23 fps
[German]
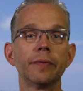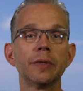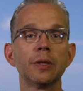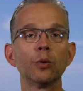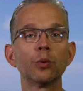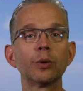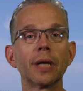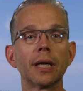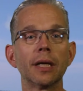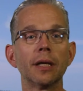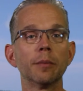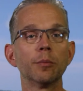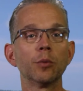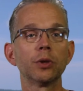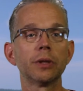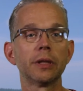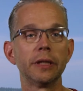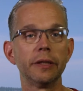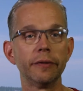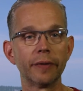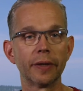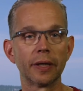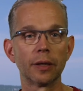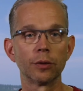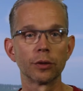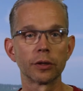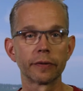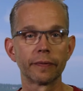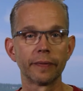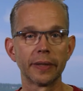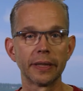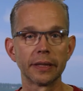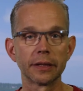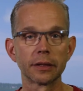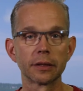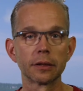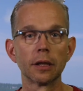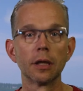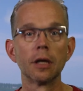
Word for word: wie du deine Motive auswählst.